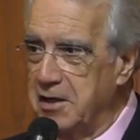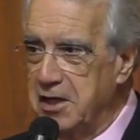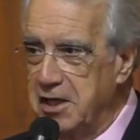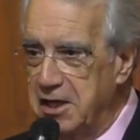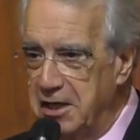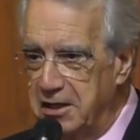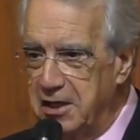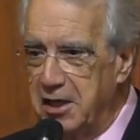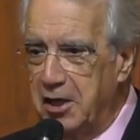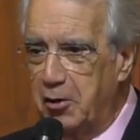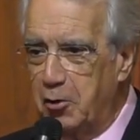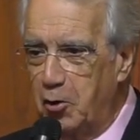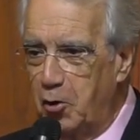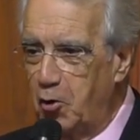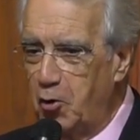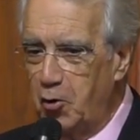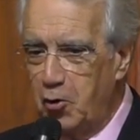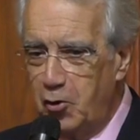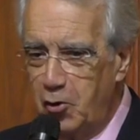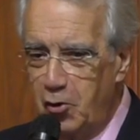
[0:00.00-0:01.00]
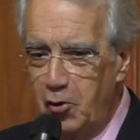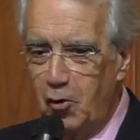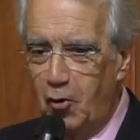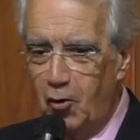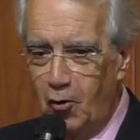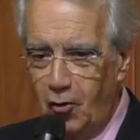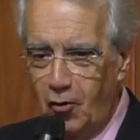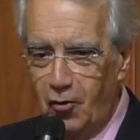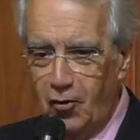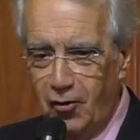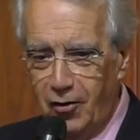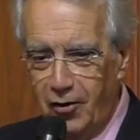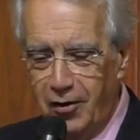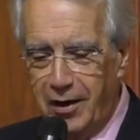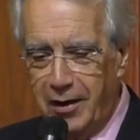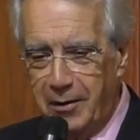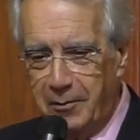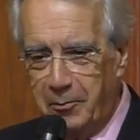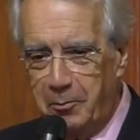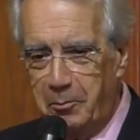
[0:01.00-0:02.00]
Y él dijo, no
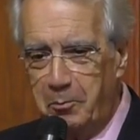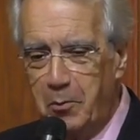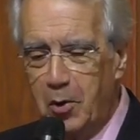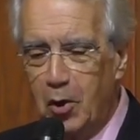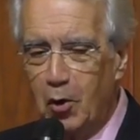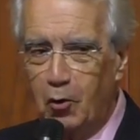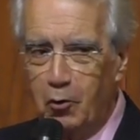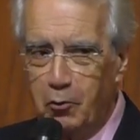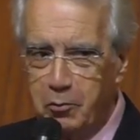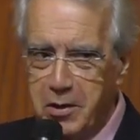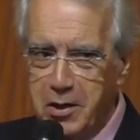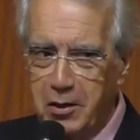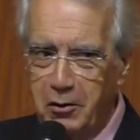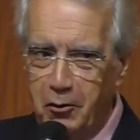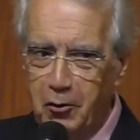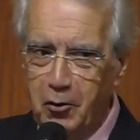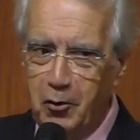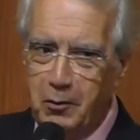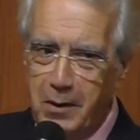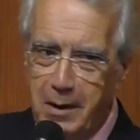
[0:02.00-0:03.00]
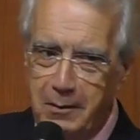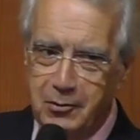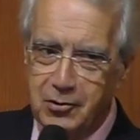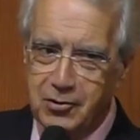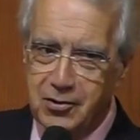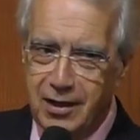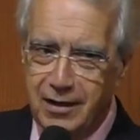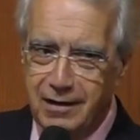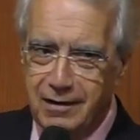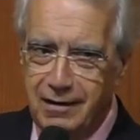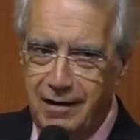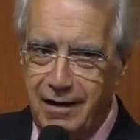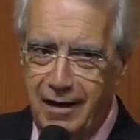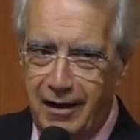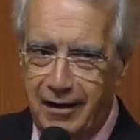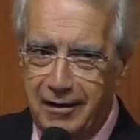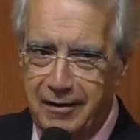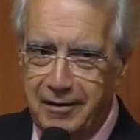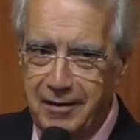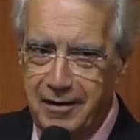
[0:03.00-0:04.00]
me olvido, lo vamos a
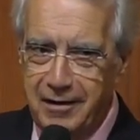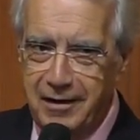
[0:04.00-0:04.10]
arreglar